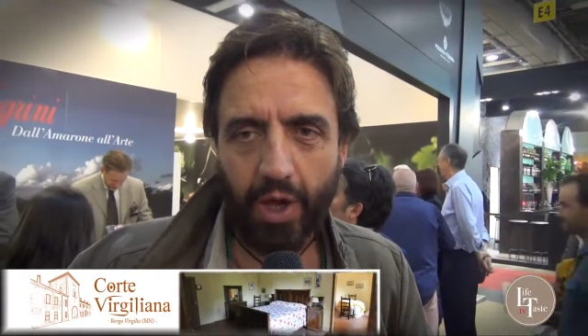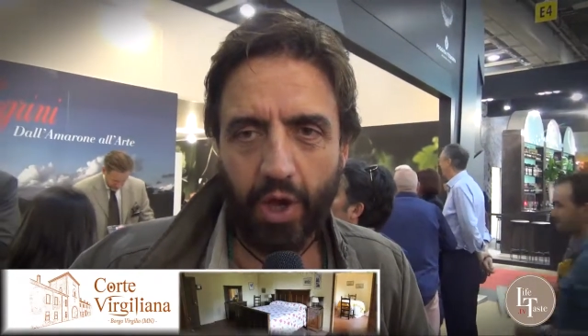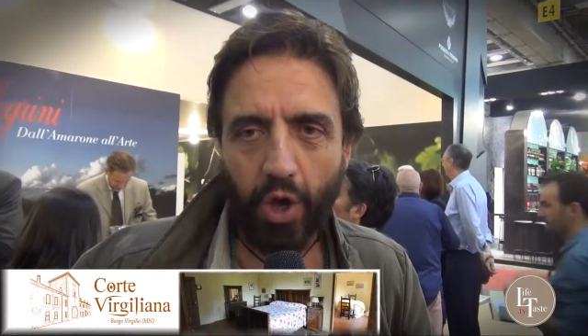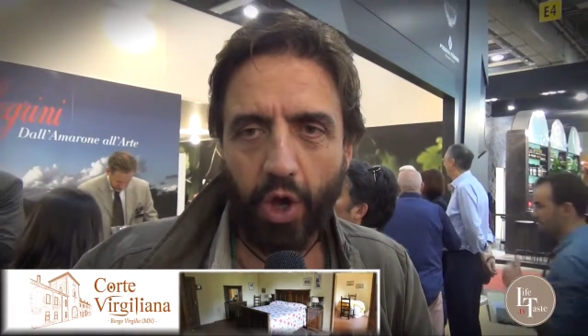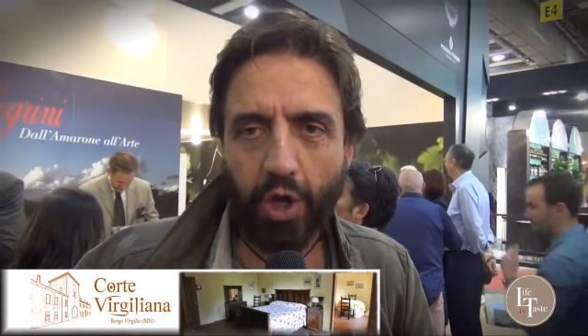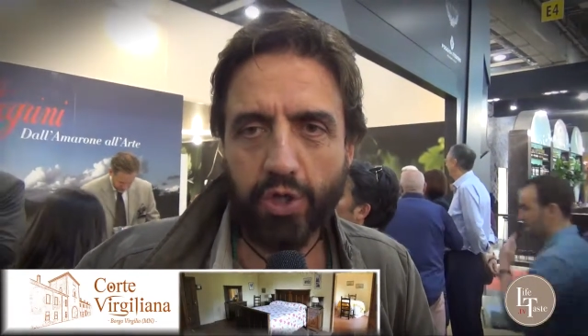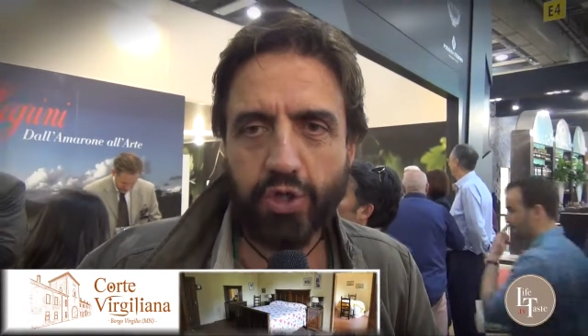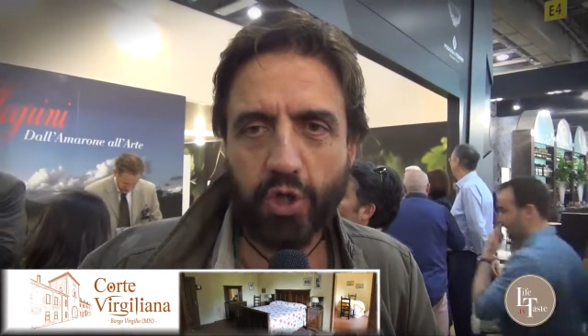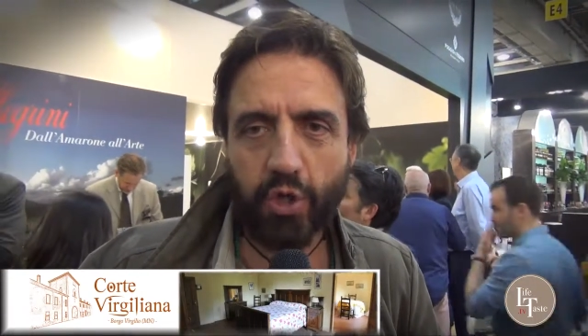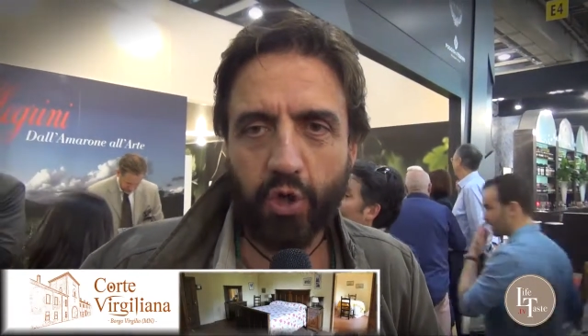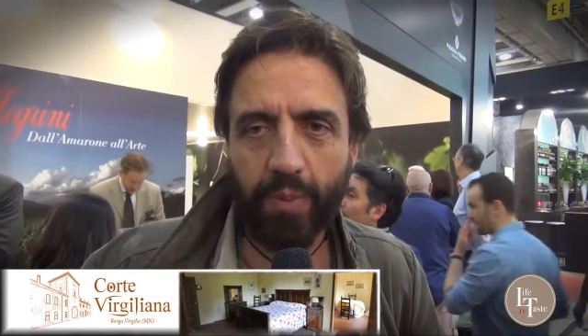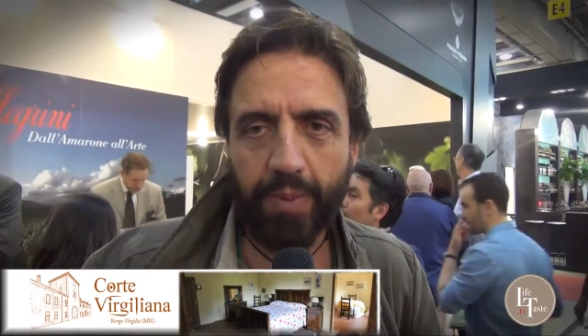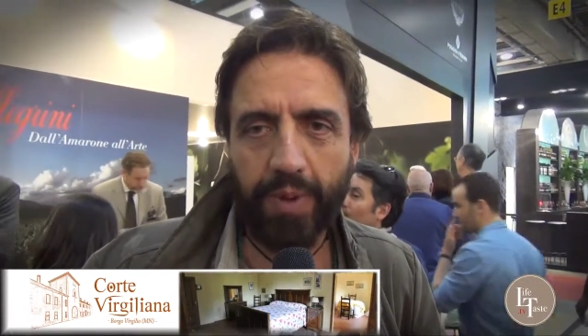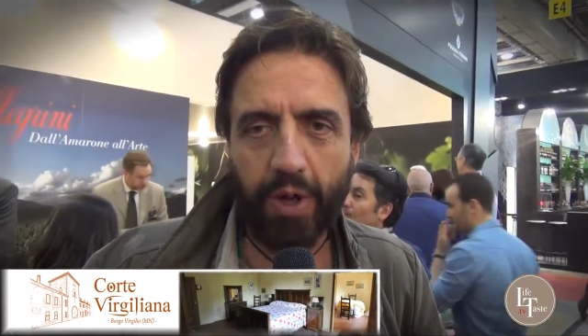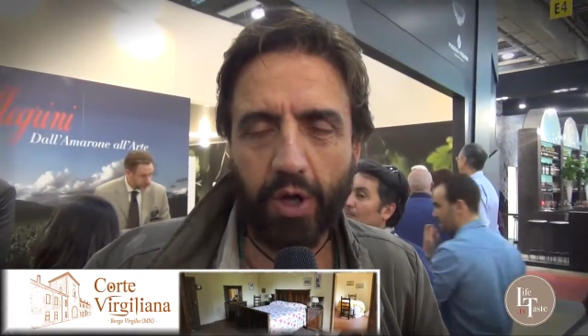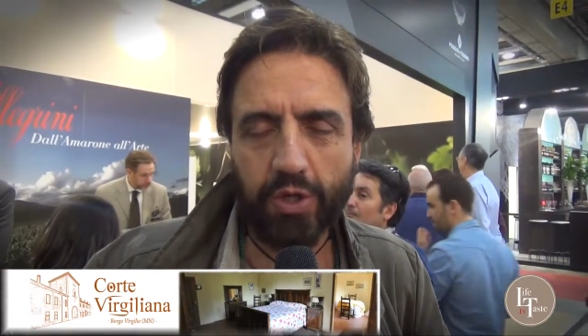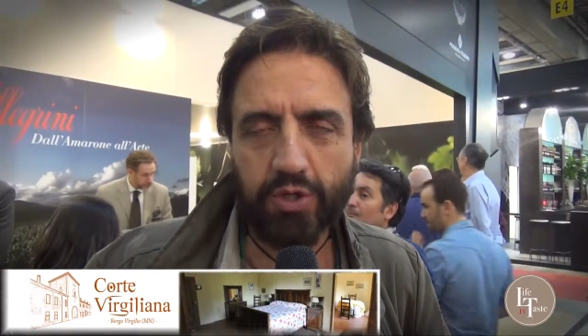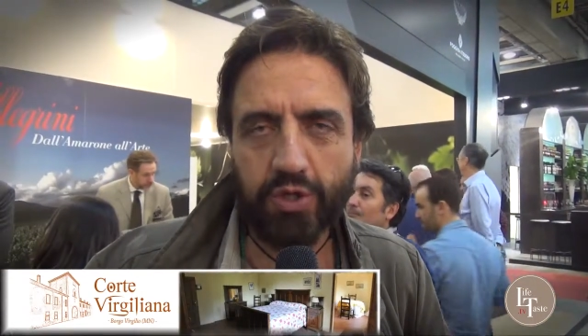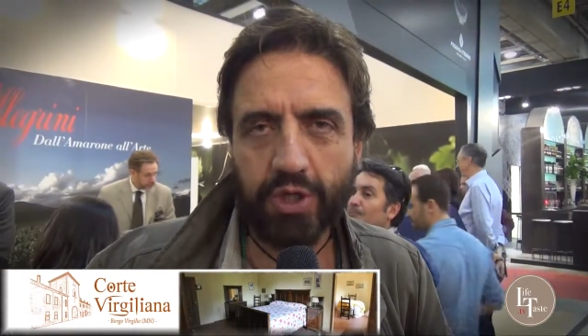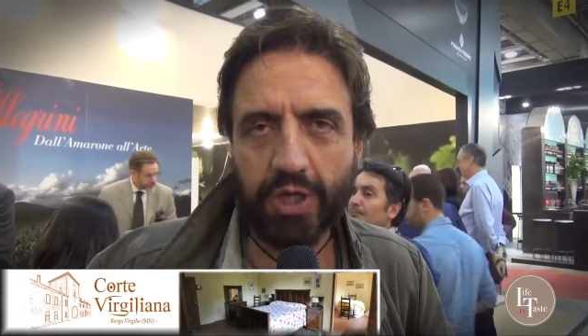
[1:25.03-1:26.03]
oggi come
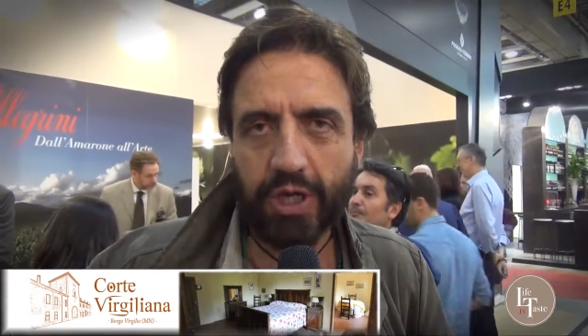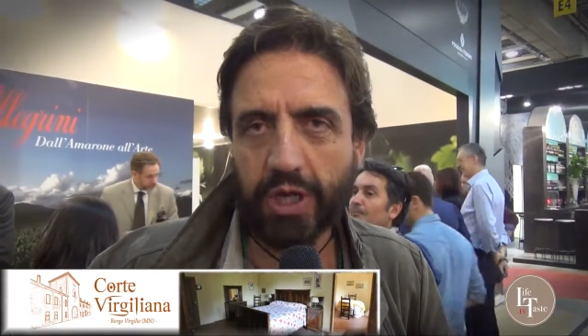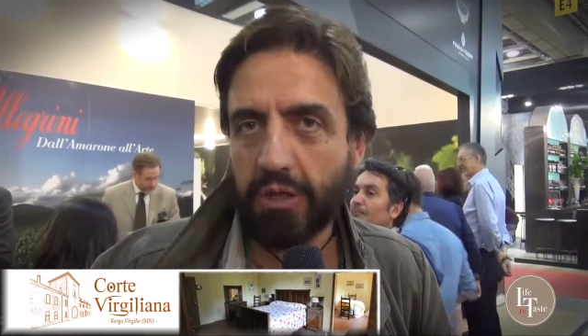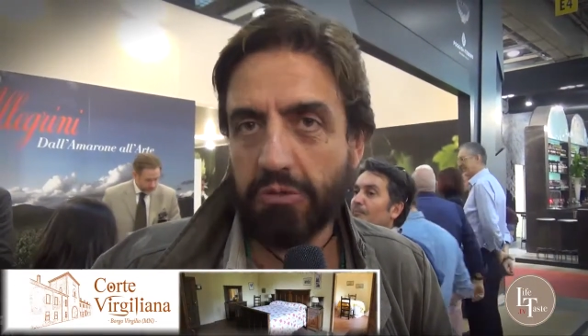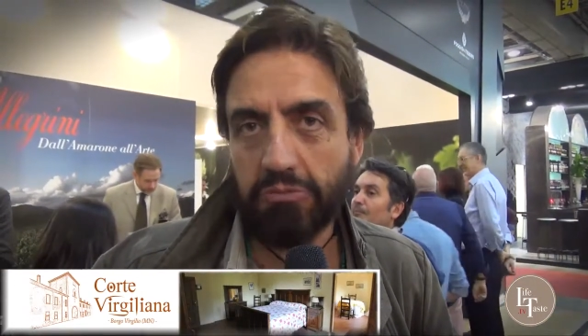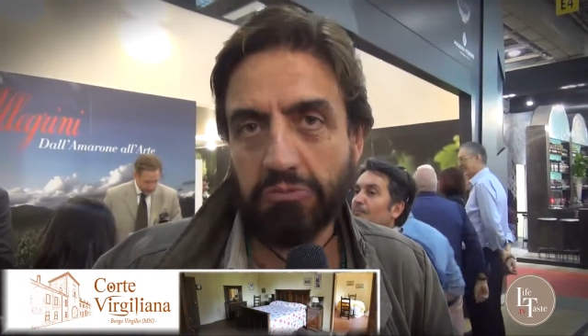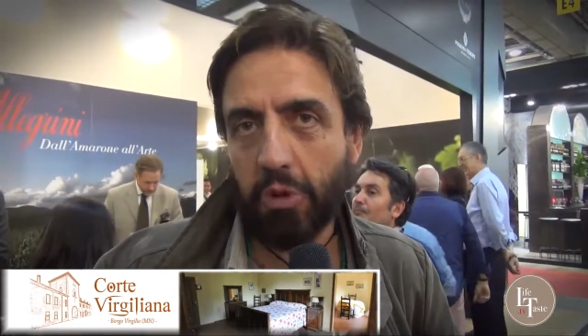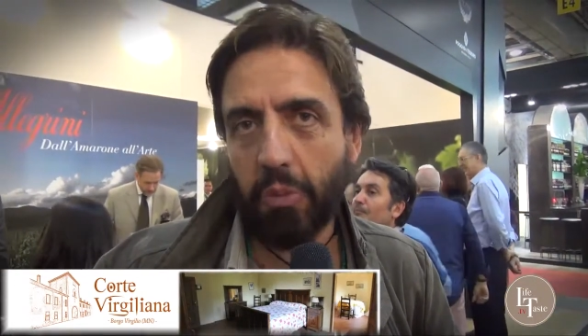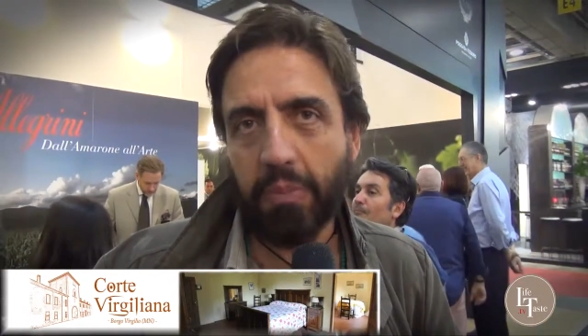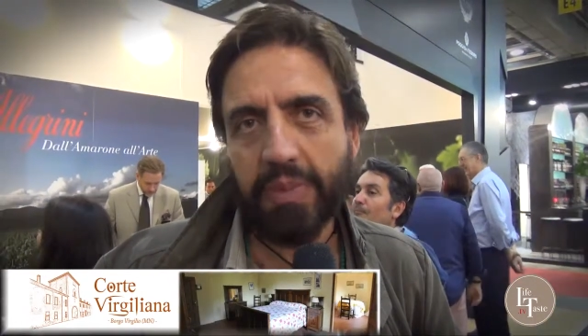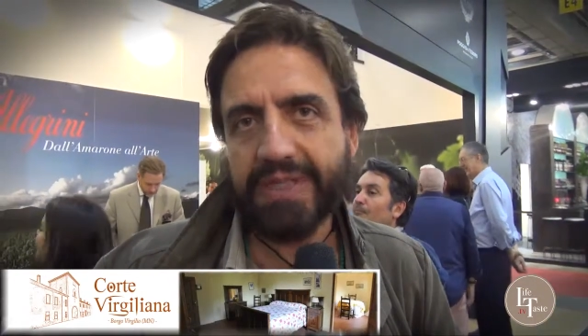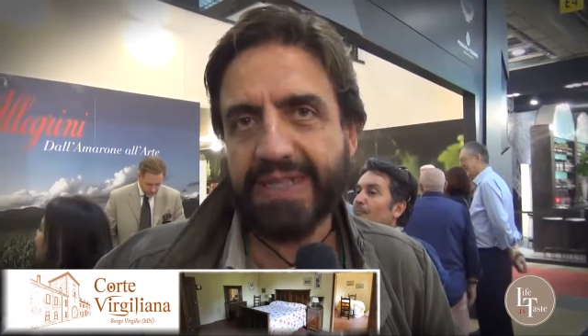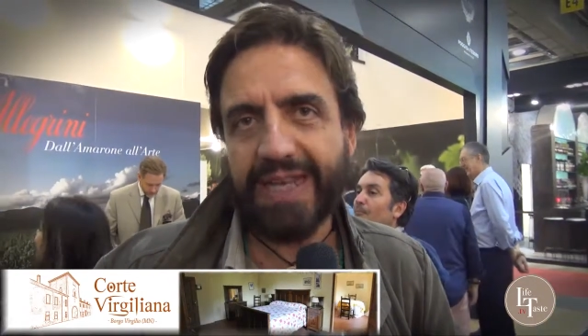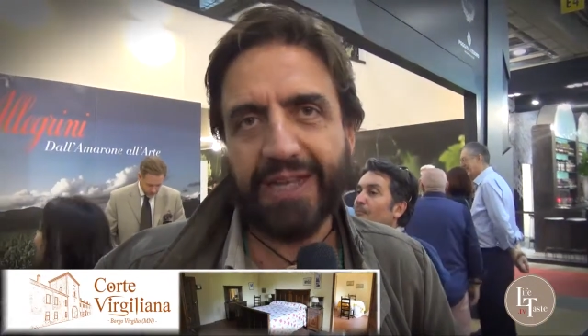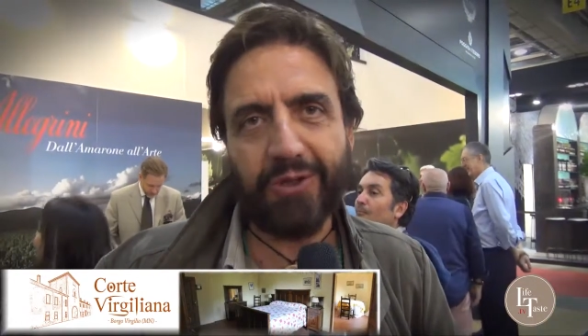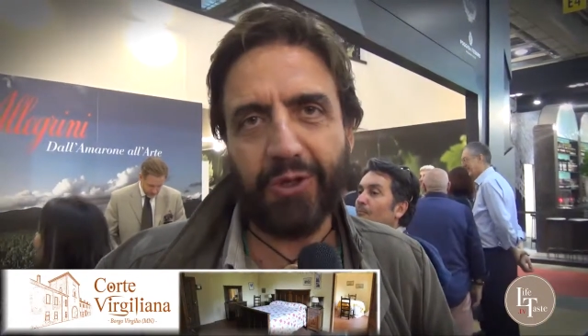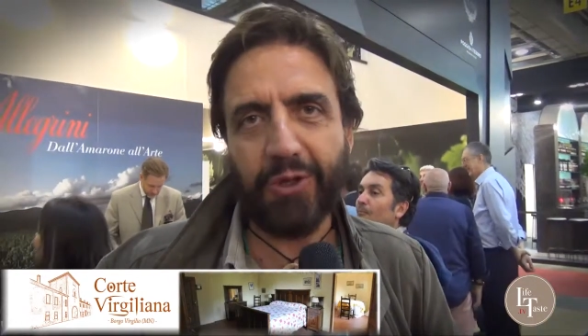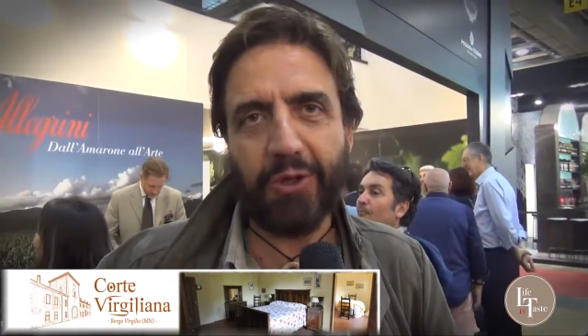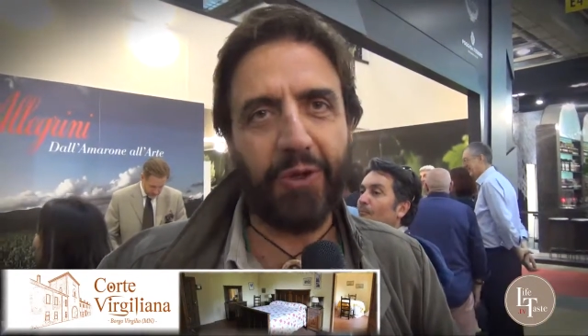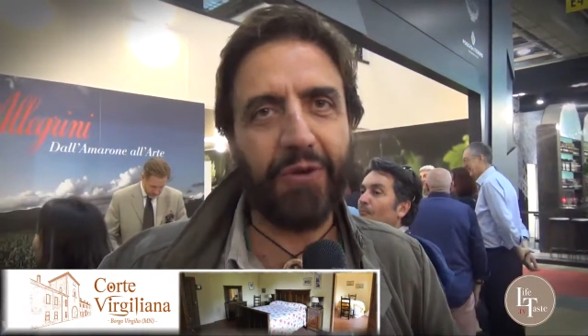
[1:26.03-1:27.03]
oggi non mi sento di